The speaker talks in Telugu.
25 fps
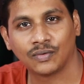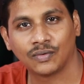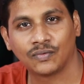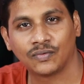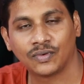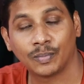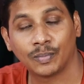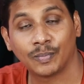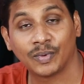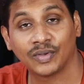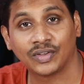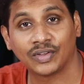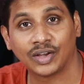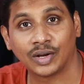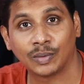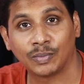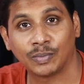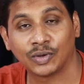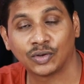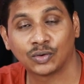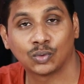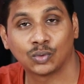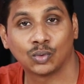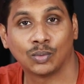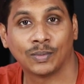ఫిఫ్టీ ప్లస్ ఎయిట్
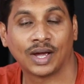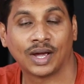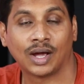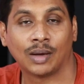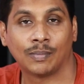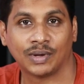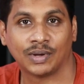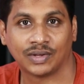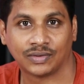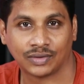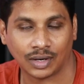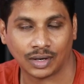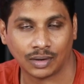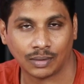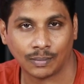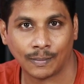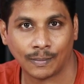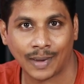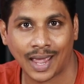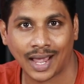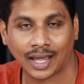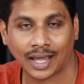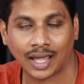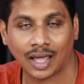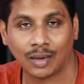ప్లస్ టూ మెగా పిక్సెల్
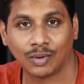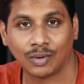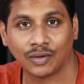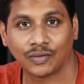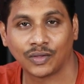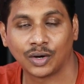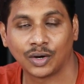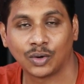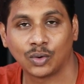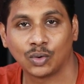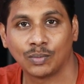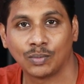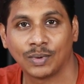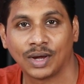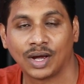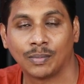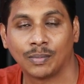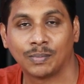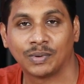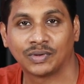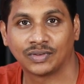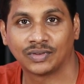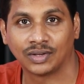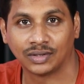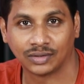బ్యాక్ కెమెరా థర్టీ టూ మెగా
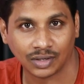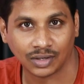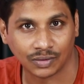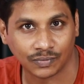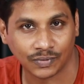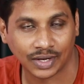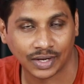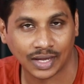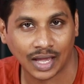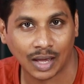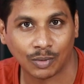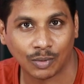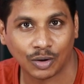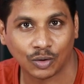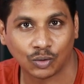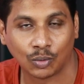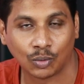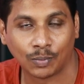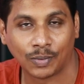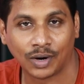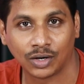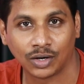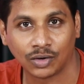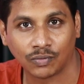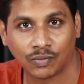పిక్సెల్ సెల్ఫీ కెమెరాతో
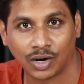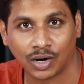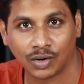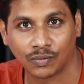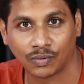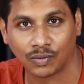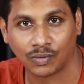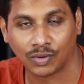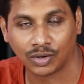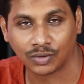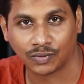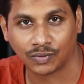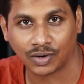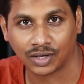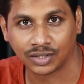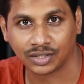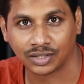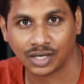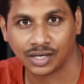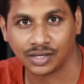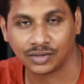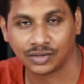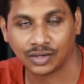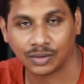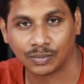పాటు ఫార్టీ ఫైవ్ వాట్స్ ఫాస్ట్
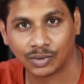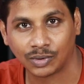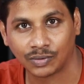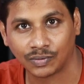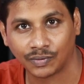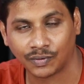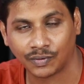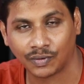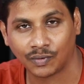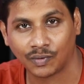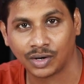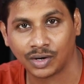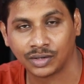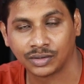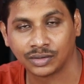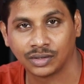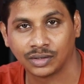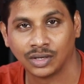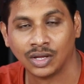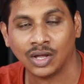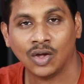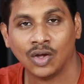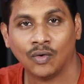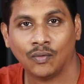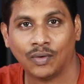ఛార్జింగ్ సపోర్ట్ ఫిఫ్టీన్ వాట్స్
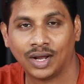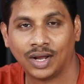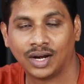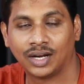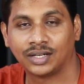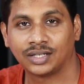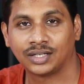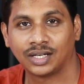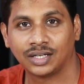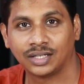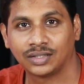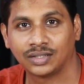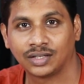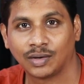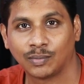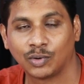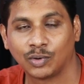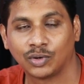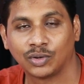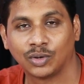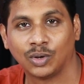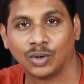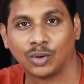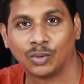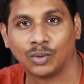వైర్లెస్ ఛార్జింగ్
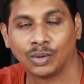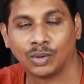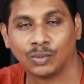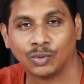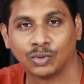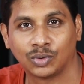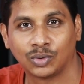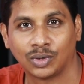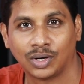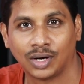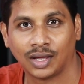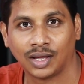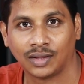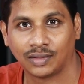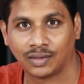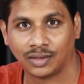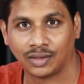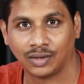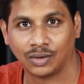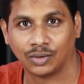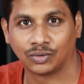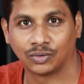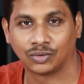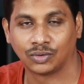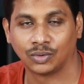సపోర్ట్ దీనిలో ఉండబోతున్నట్టు అయితే
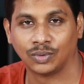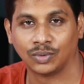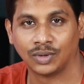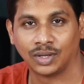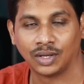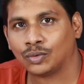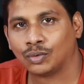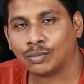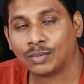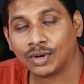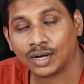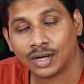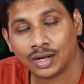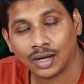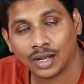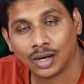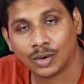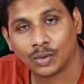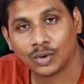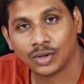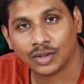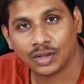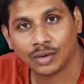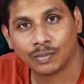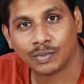తెలుస్తుంది సో మరి
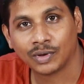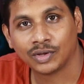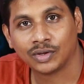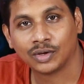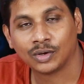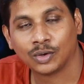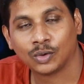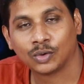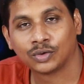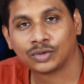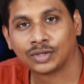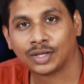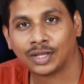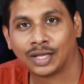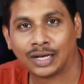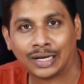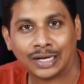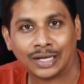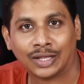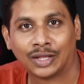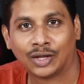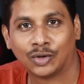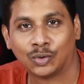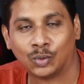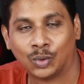ఇండియాలో ఇదే ప్రైజింగ్లో వస్తుందా
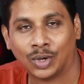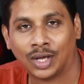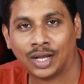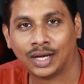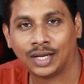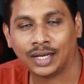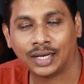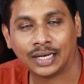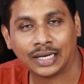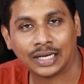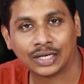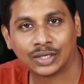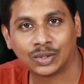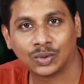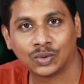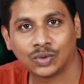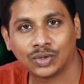లేదా చూడాలి నెక్స్ట్